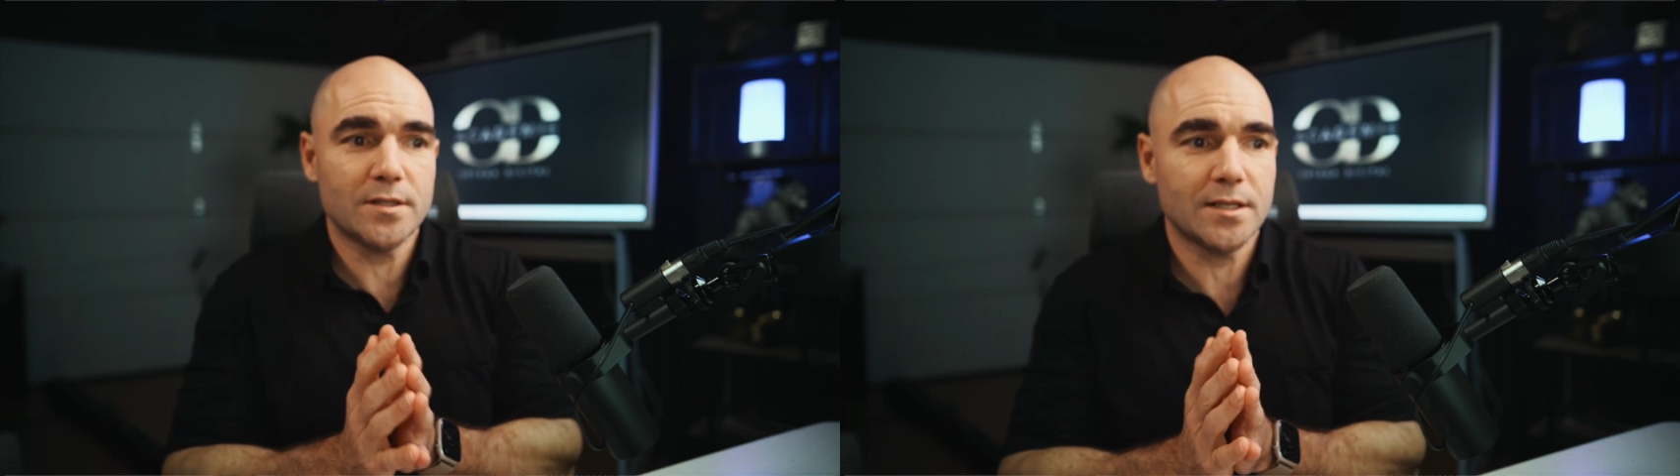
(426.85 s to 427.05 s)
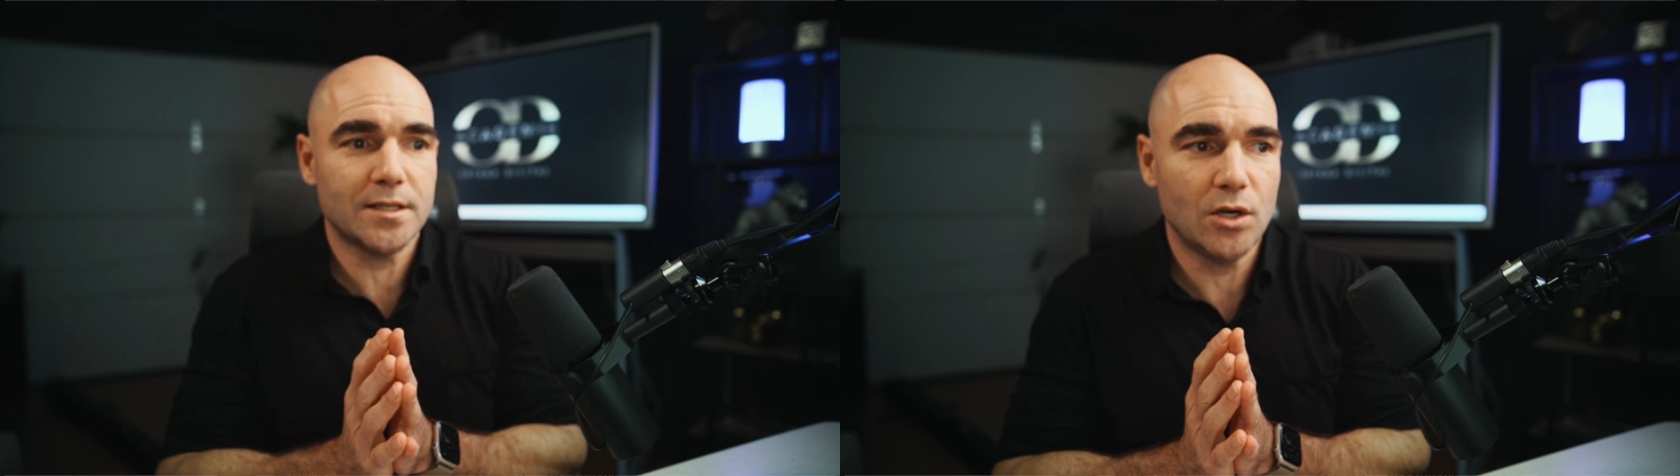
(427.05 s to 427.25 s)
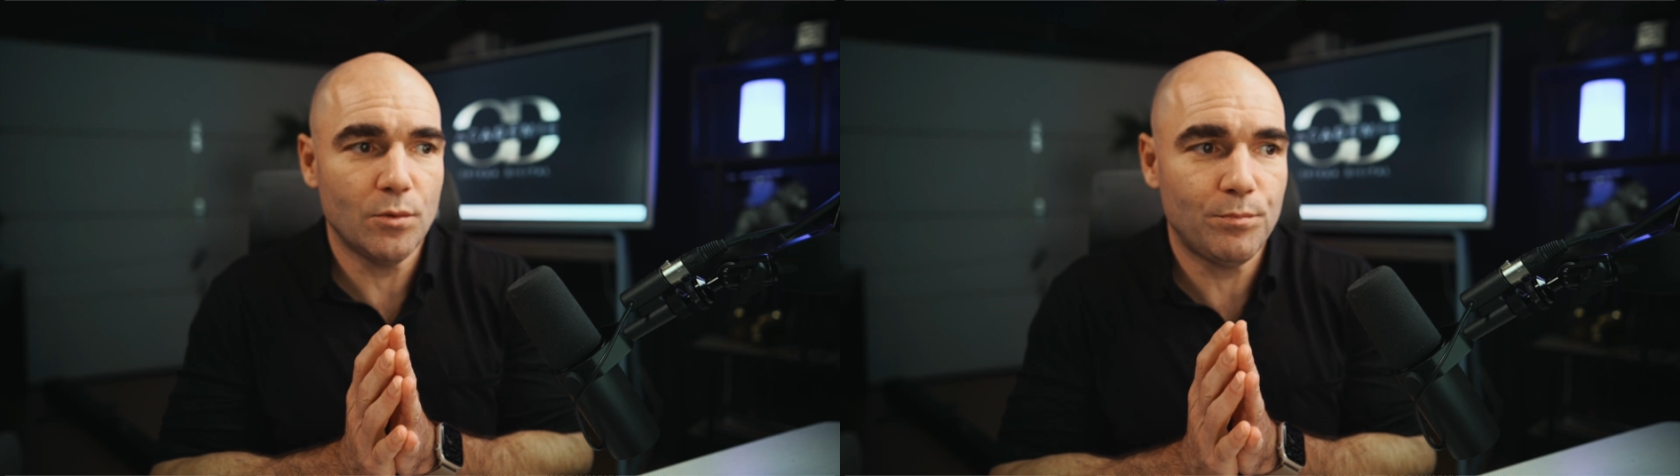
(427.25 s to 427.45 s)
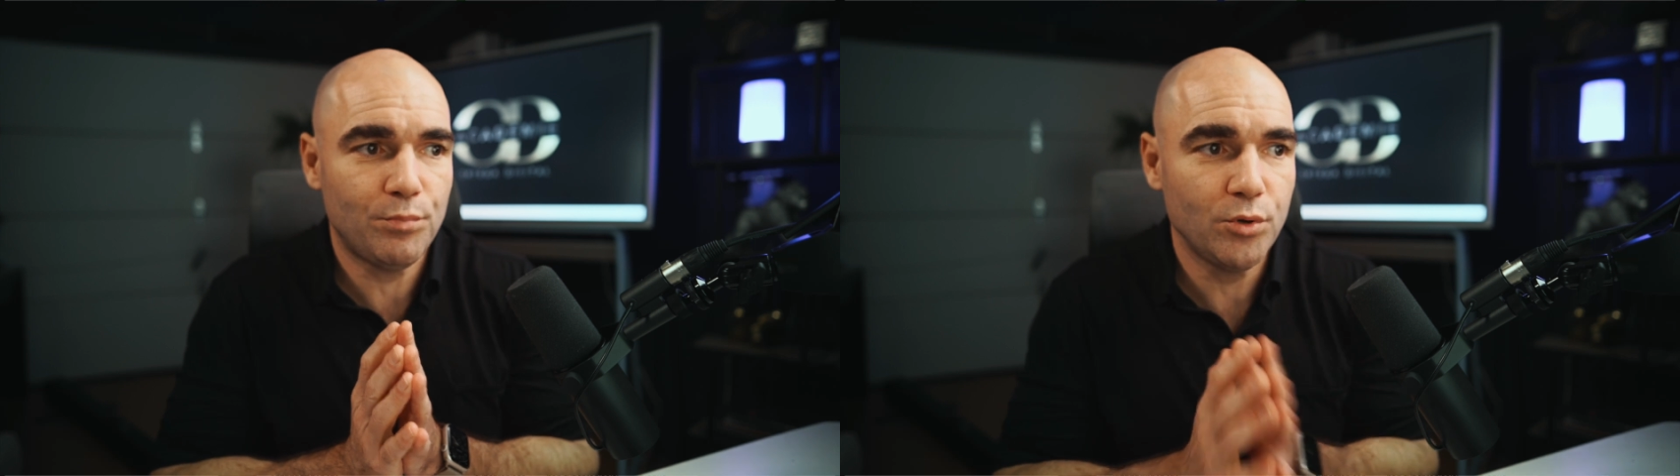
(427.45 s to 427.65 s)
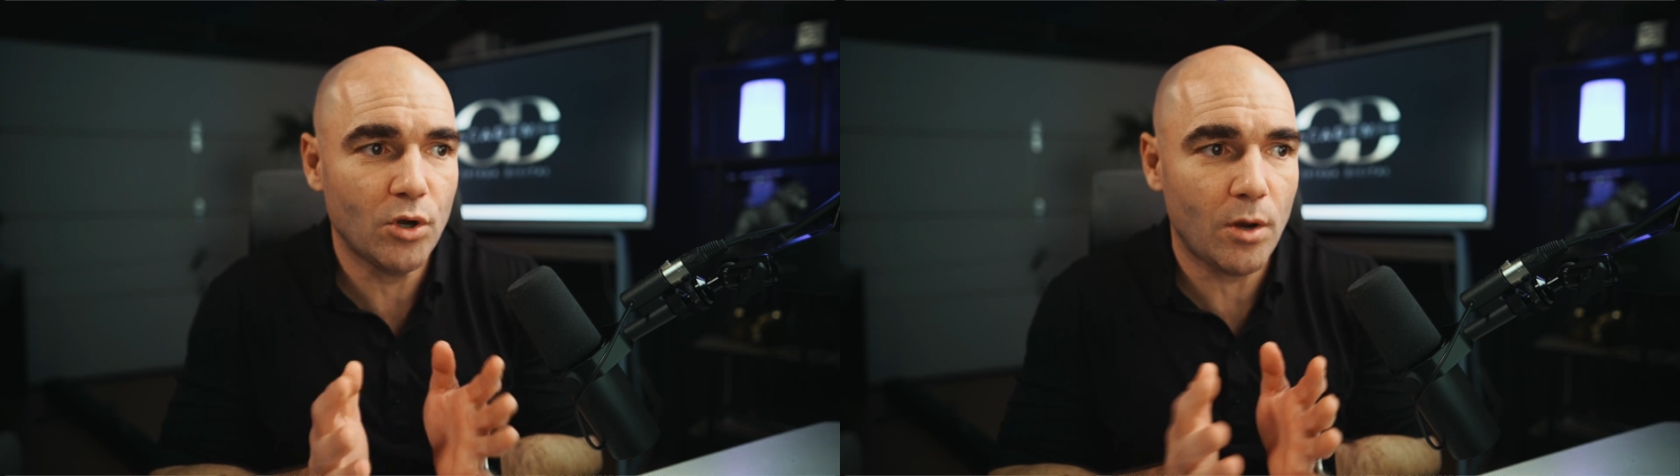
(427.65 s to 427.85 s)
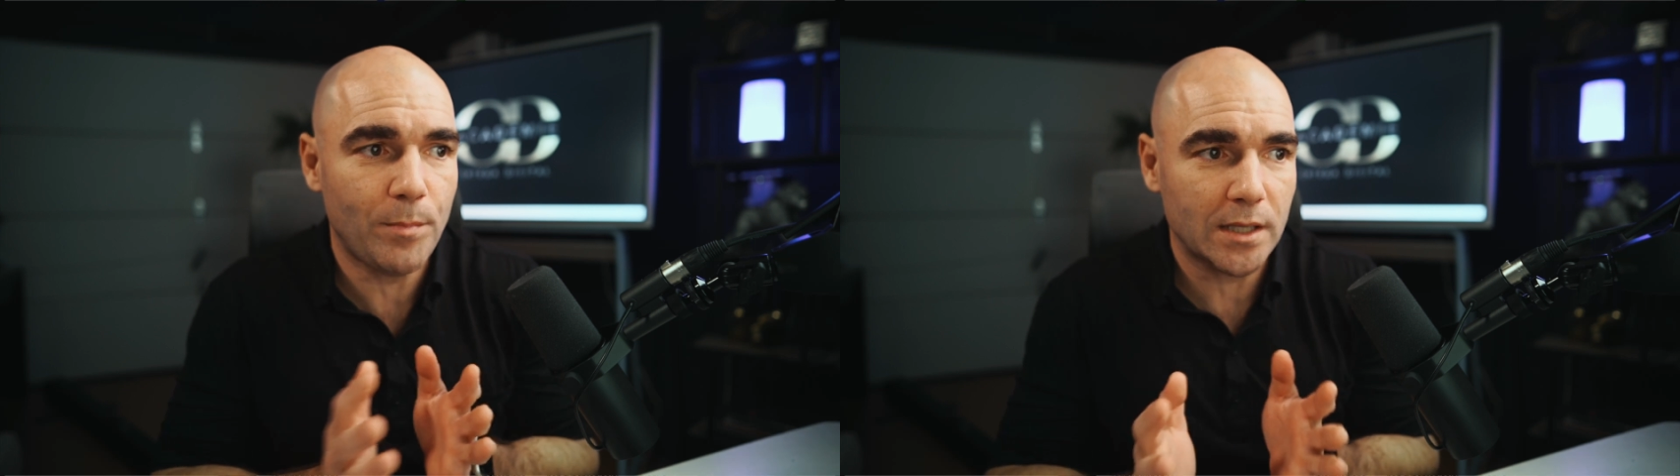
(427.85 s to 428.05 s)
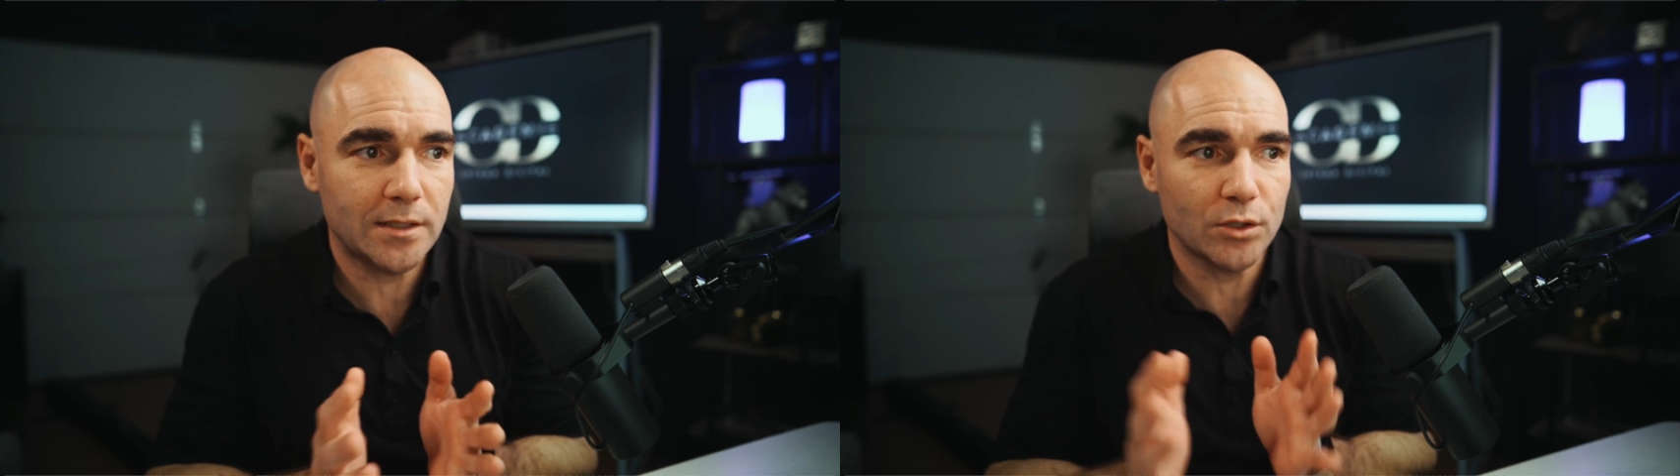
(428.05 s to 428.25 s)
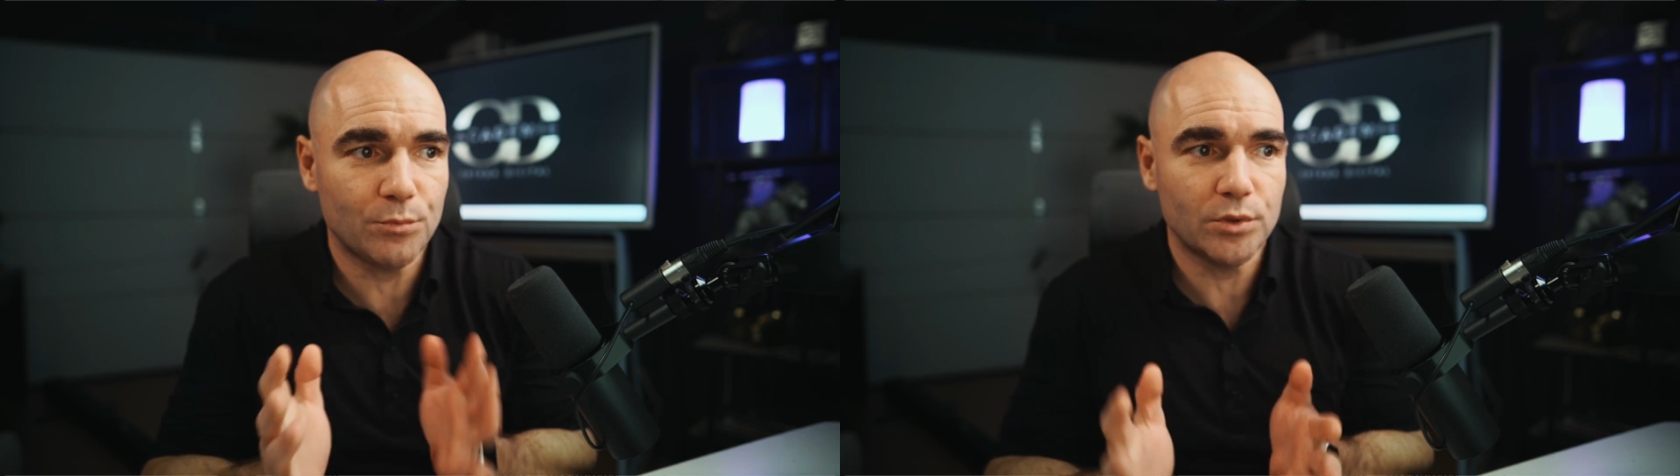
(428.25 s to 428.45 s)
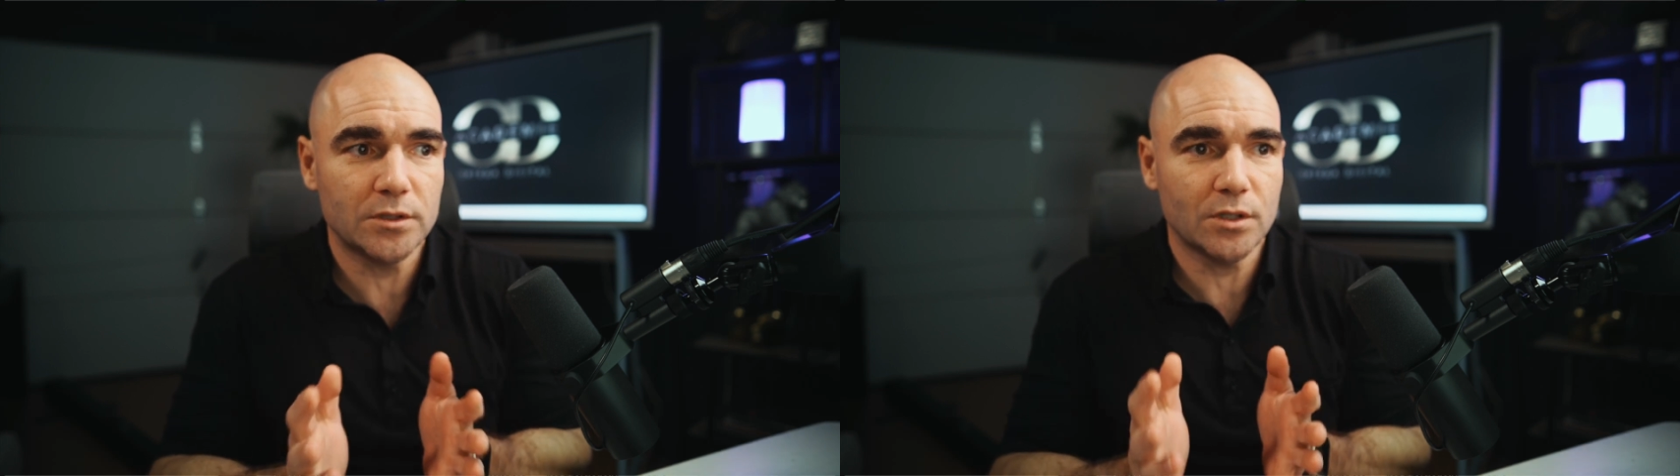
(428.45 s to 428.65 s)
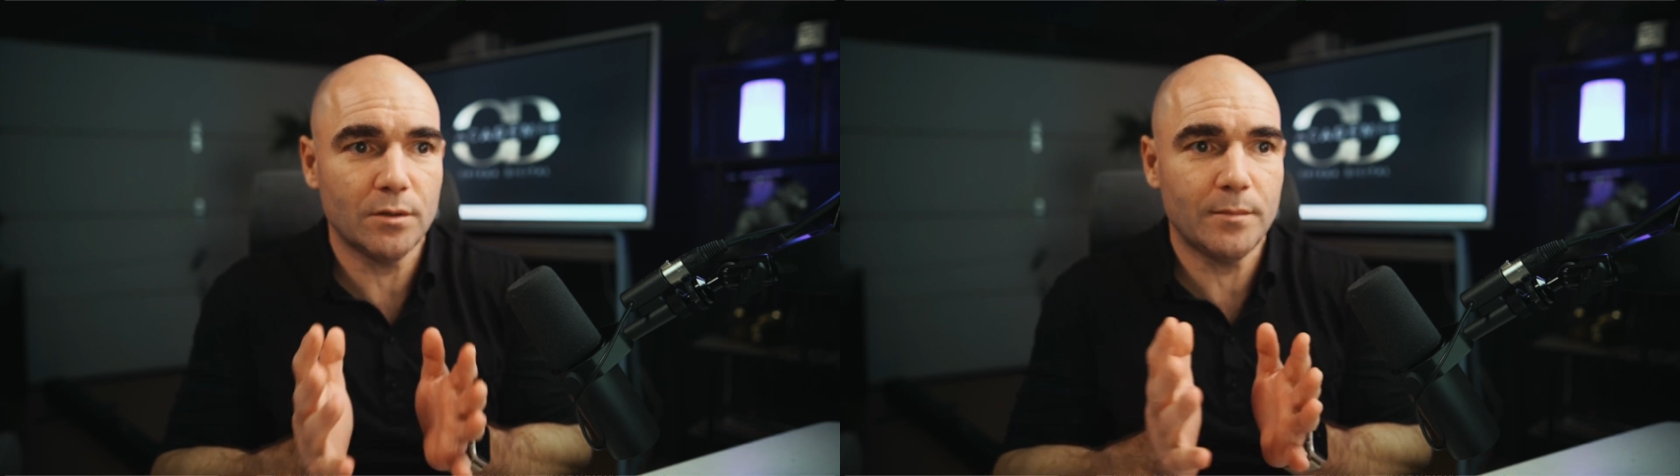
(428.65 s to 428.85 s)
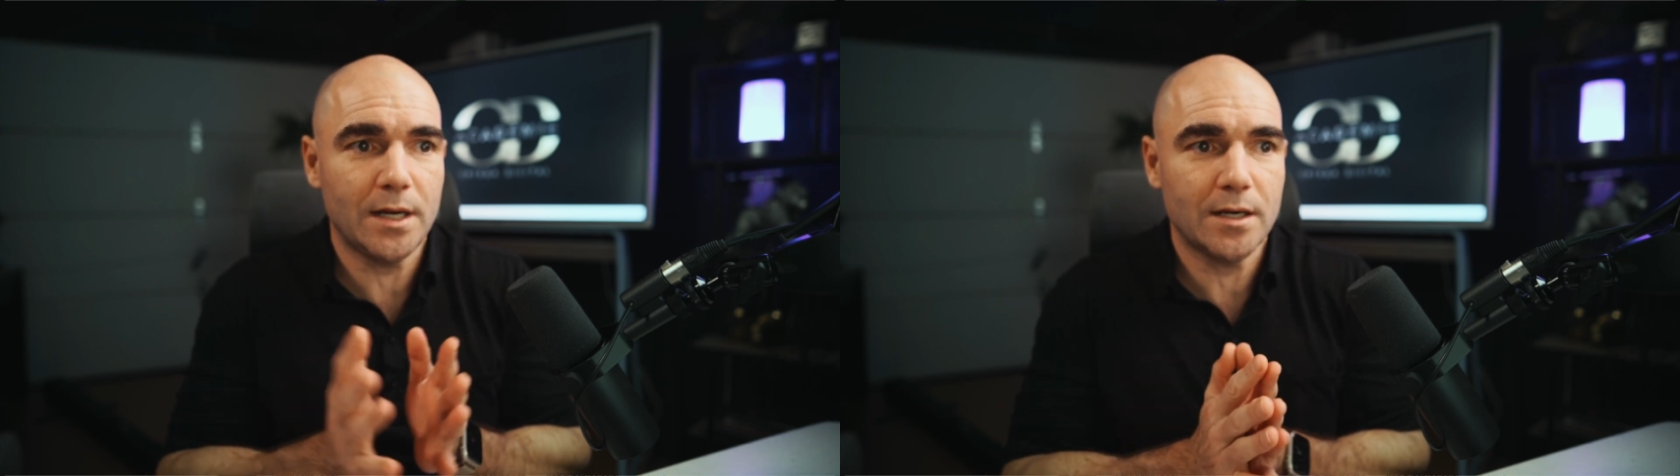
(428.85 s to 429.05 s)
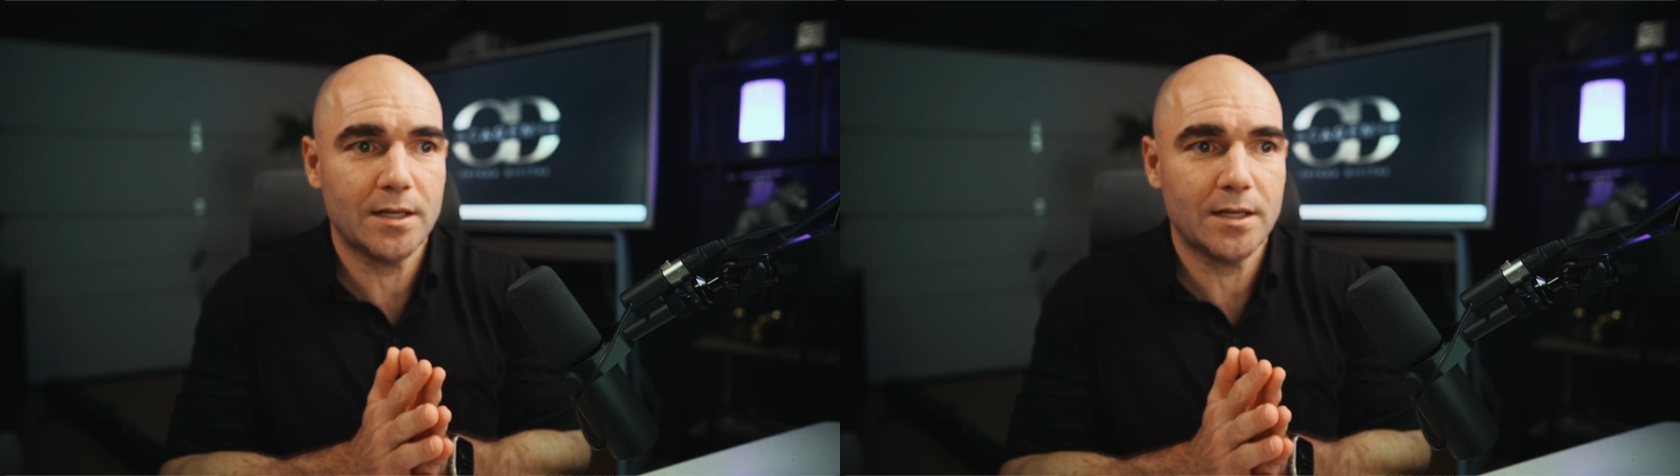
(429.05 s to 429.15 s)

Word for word: c'est que c'est le plus grand partenaire de print on demand